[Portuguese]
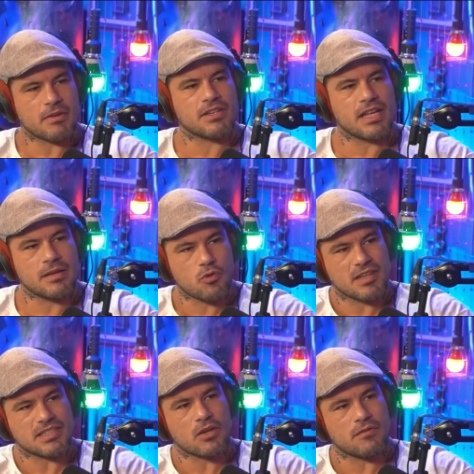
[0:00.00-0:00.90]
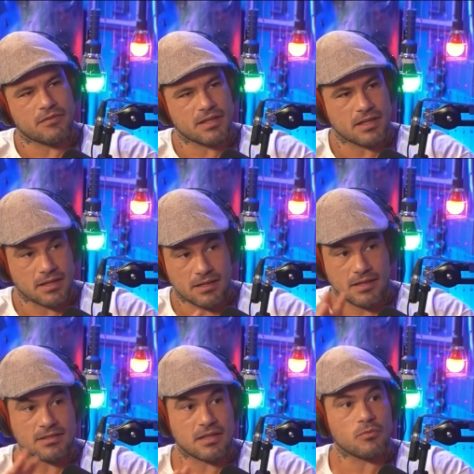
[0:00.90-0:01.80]
minha vida limpa e começar uma nova vida. É,
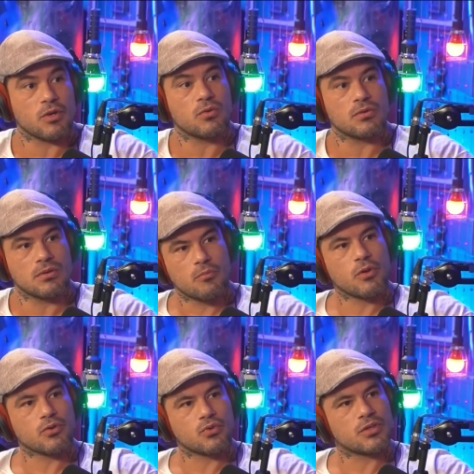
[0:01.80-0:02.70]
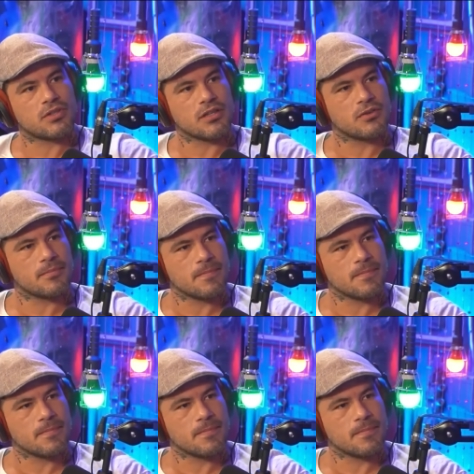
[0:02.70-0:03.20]
é, esse era o meu, meu intuito, entendeu?